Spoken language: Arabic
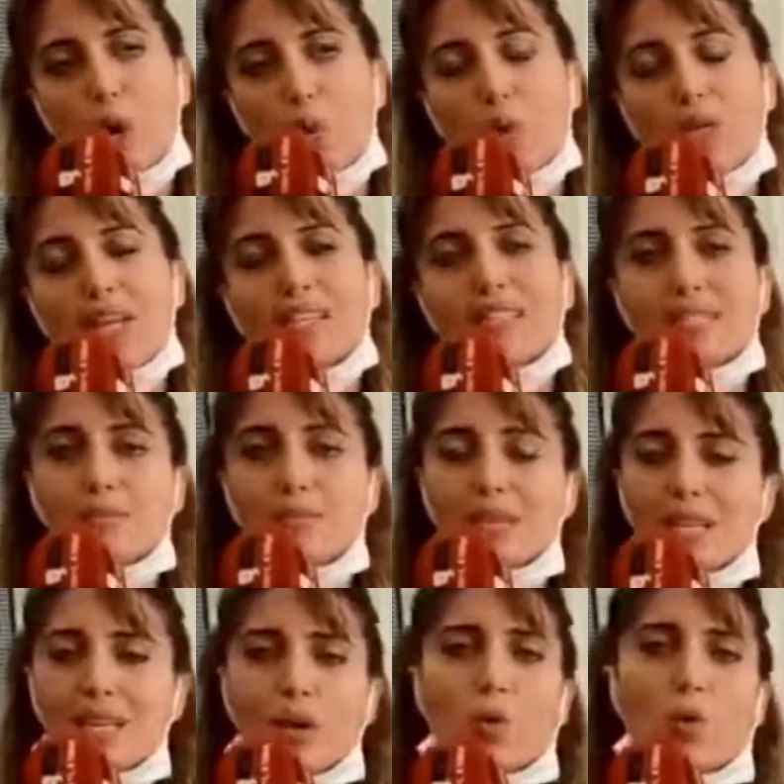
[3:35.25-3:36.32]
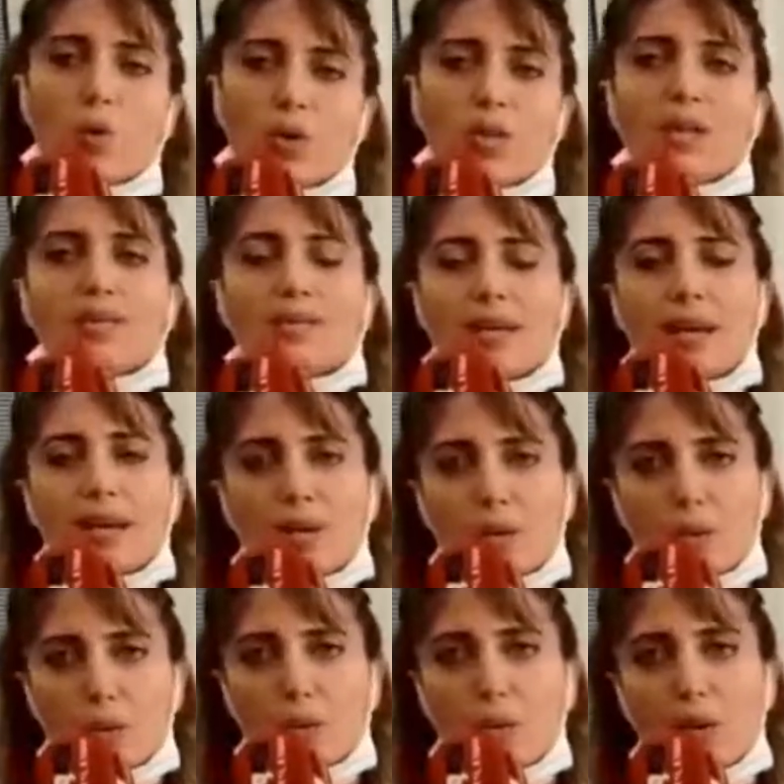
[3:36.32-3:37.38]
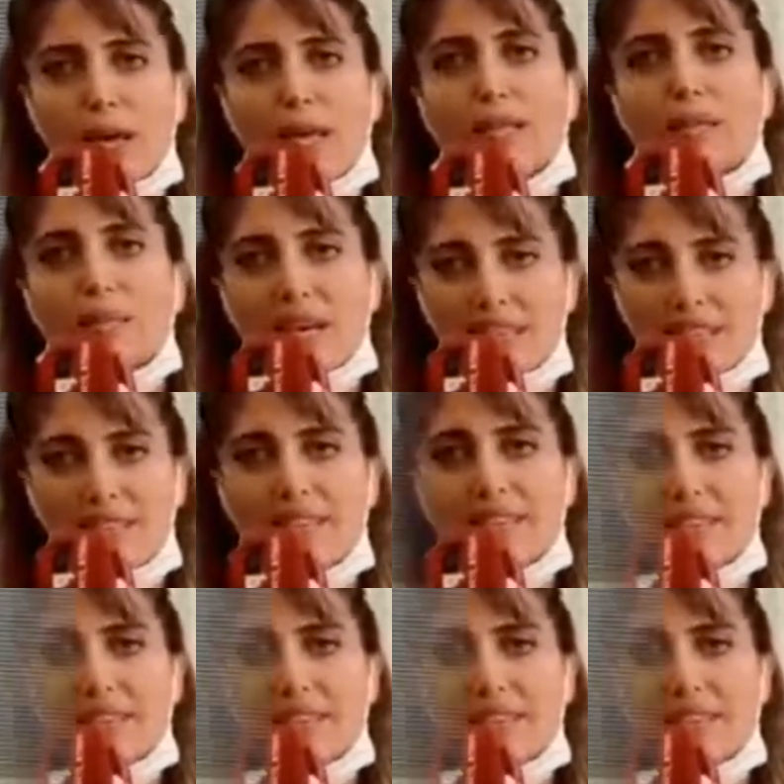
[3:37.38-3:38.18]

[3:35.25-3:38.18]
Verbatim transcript: واللي كانت يمكننا كلنا نتعرضوا لهذه المأساة